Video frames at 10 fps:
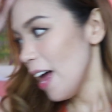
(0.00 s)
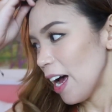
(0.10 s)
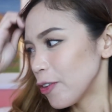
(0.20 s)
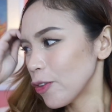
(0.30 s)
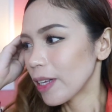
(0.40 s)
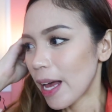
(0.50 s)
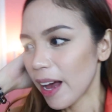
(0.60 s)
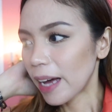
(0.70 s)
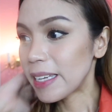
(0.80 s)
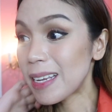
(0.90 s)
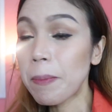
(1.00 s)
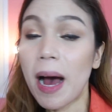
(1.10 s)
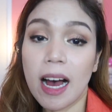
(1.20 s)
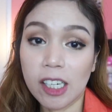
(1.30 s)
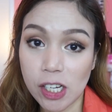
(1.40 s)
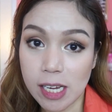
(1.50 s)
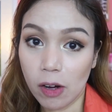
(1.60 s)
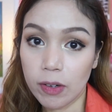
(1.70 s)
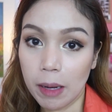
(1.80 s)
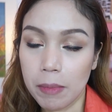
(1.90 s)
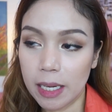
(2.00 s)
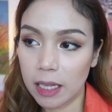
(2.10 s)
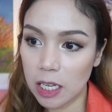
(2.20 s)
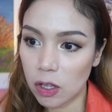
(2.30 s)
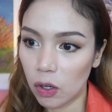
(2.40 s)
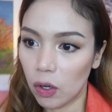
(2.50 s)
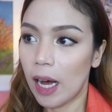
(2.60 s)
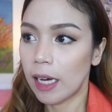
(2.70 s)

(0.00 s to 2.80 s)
Ayun nga, kanina pa actually ako nakabalik dito.